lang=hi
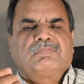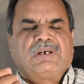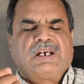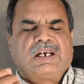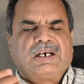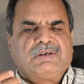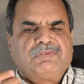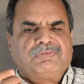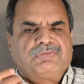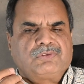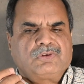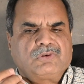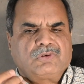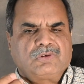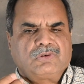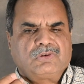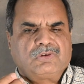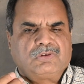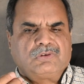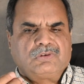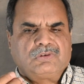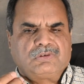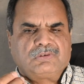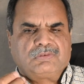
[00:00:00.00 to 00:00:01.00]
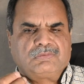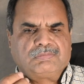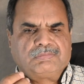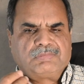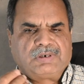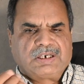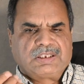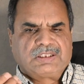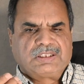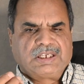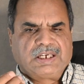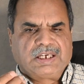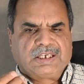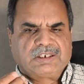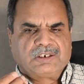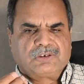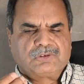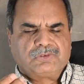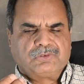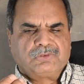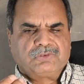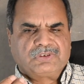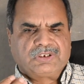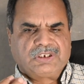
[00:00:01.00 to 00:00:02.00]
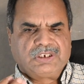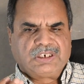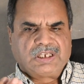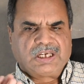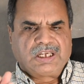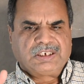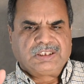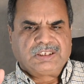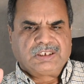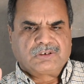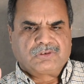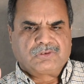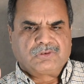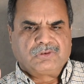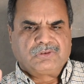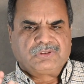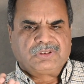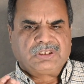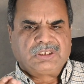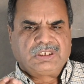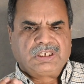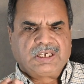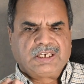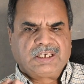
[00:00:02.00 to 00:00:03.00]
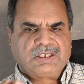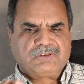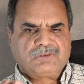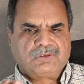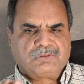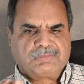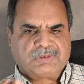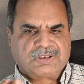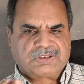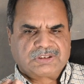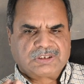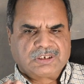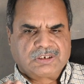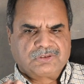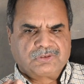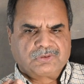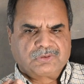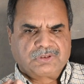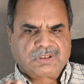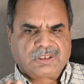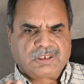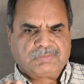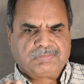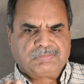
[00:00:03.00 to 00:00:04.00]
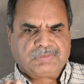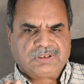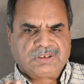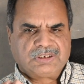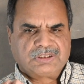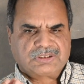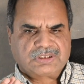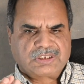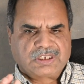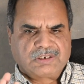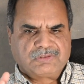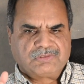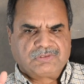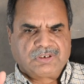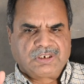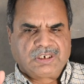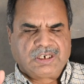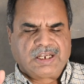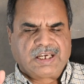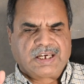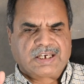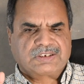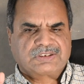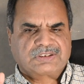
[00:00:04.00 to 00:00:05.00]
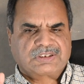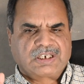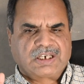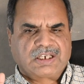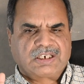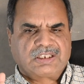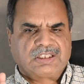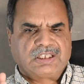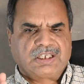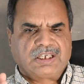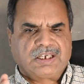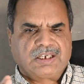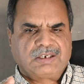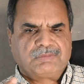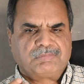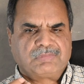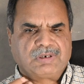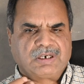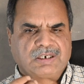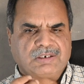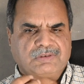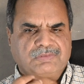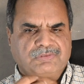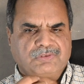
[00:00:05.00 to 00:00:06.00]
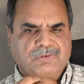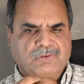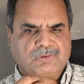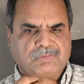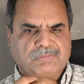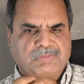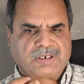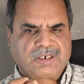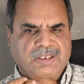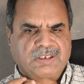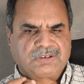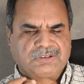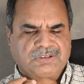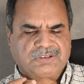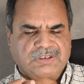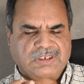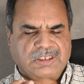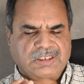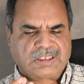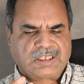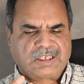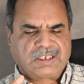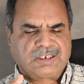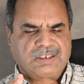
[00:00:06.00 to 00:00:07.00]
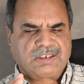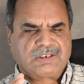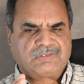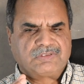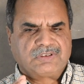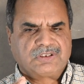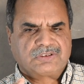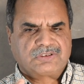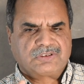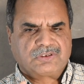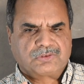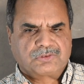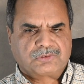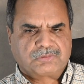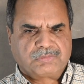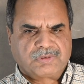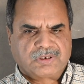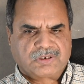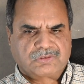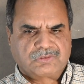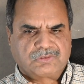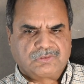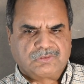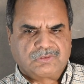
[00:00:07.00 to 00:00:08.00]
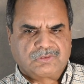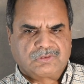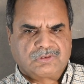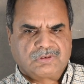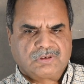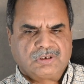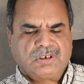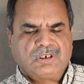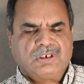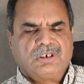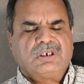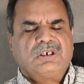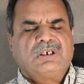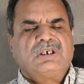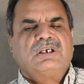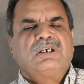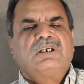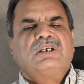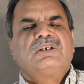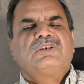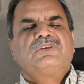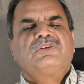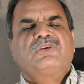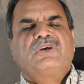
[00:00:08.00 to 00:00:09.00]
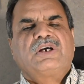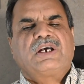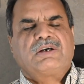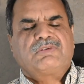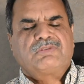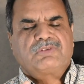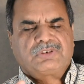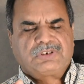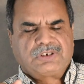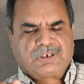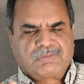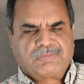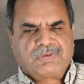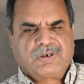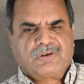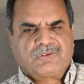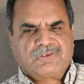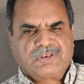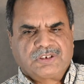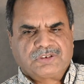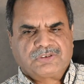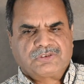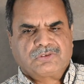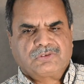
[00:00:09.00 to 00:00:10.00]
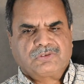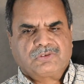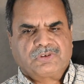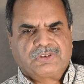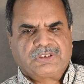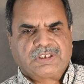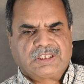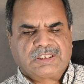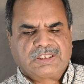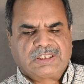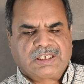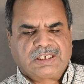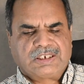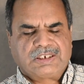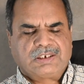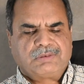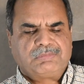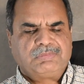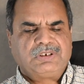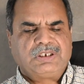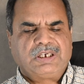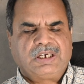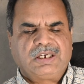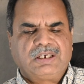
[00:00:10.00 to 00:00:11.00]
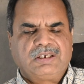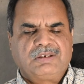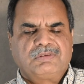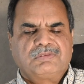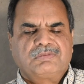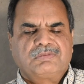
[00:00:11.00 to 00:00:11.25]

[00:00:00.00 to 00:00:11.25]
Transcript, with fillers: ब्लड फ्लो बढ़ता है कि खून की नालियाँ खुलती हैं जो मसल्स होते हैं पीनस के वो रिलैक्स करते हैं ब्लड फ्लो बड़े ज़्यादा आने की वजह से उसमें खून जो है वो जमा होना शुरू हो जाता है जब ये